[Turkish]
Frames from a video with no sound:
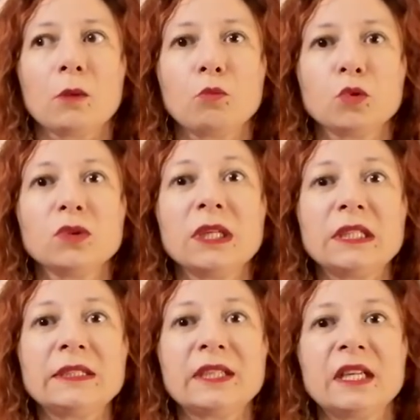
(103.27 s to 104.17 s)

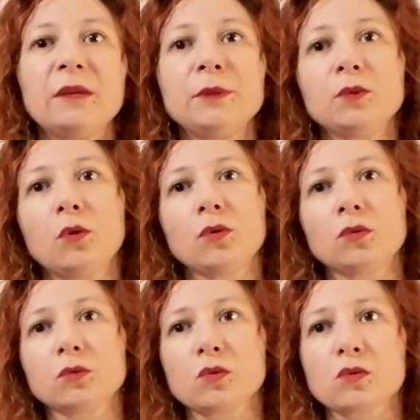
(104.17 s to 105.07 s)
Bunların talebi
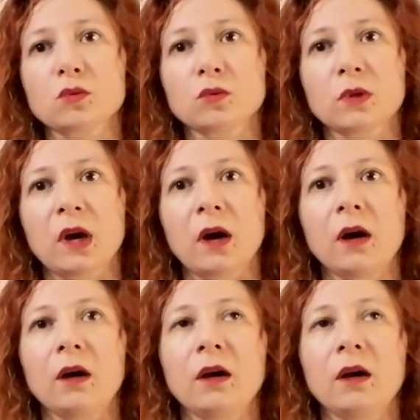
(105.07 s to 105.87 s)
doğrultusunda